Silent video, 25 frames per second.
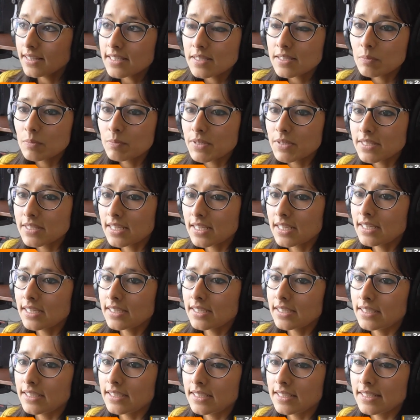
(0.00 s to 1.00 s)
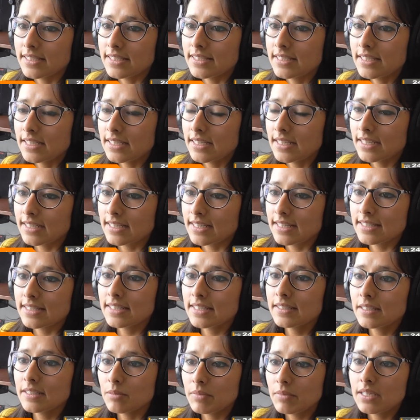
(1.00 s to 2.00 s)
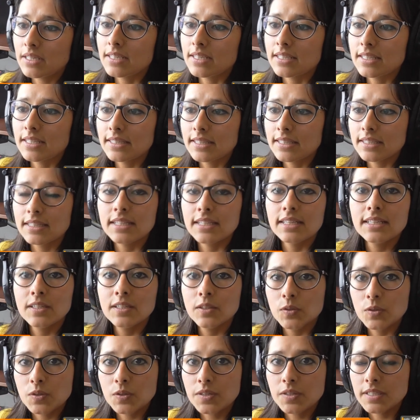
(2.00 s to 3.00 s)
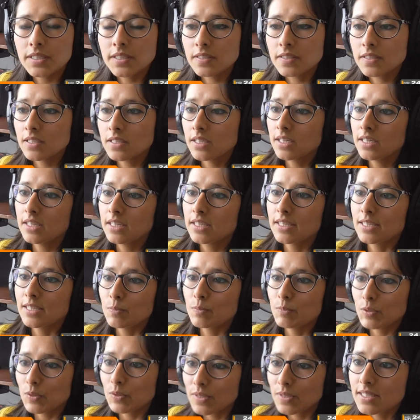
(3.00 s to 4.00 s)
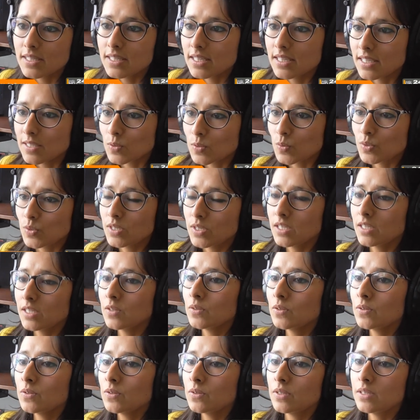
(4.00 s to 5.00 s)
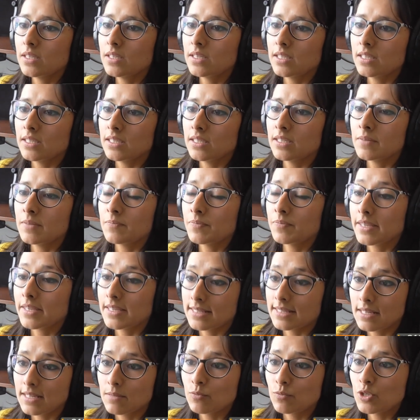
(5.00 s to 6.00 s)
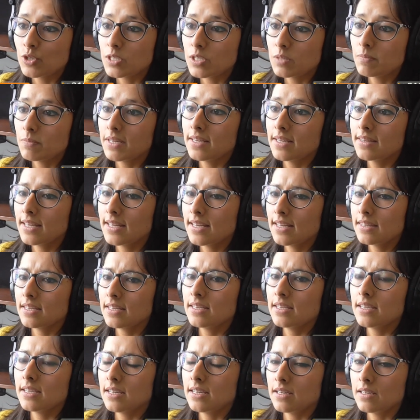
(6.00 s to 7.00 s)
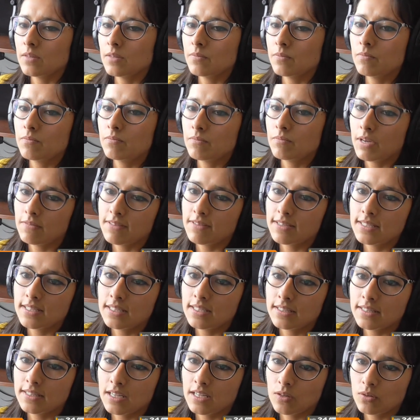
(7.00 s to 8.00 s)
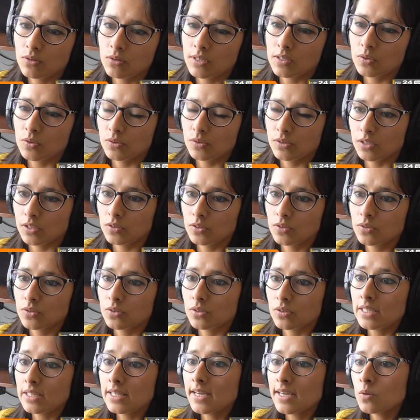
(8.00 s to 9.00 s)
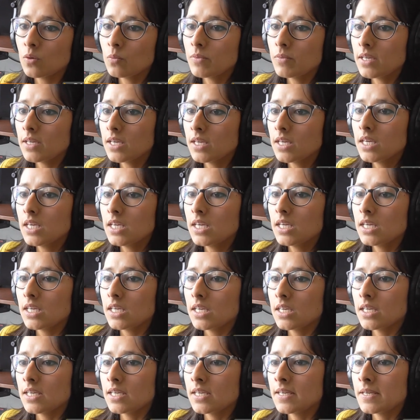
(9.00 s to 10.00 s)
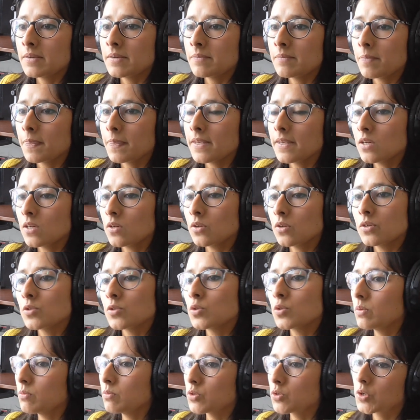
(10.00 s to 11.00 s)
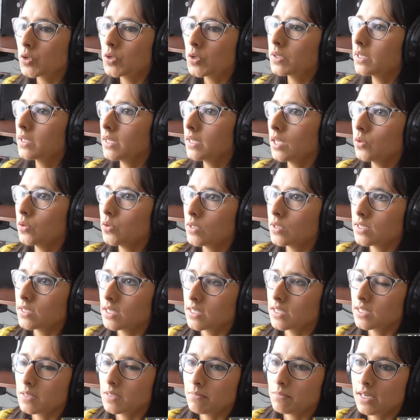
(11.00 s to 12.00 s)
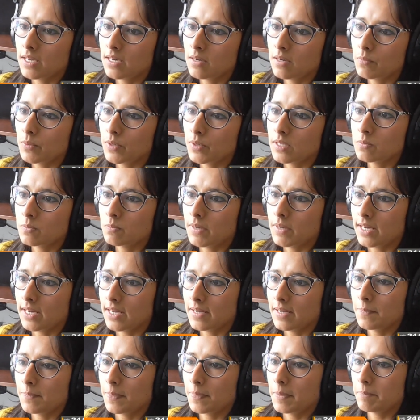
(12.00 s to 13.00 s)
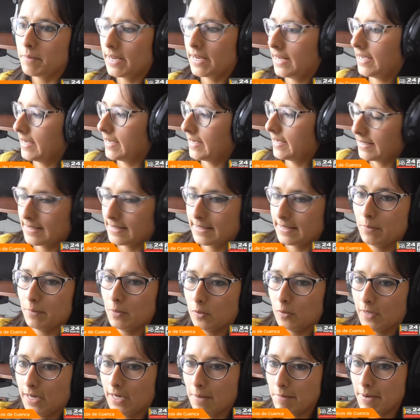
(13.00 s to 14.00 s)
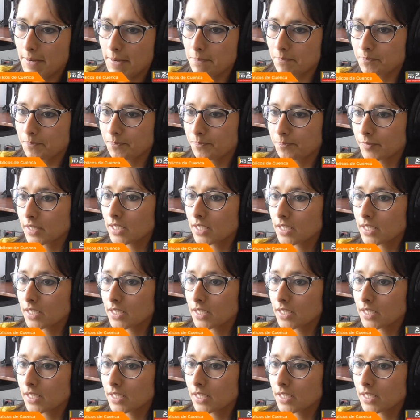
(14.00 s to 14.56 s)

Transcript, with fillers: Antes de empezar, eh, quisiera agradecer también a la arquitecta Ana Torres, que espero que esté escuchando, eh, que es de la municipalidad. Ella me ha facilitado el contacto con Guillaume y estuvimos coordinando esta semana pues, para, para este programa.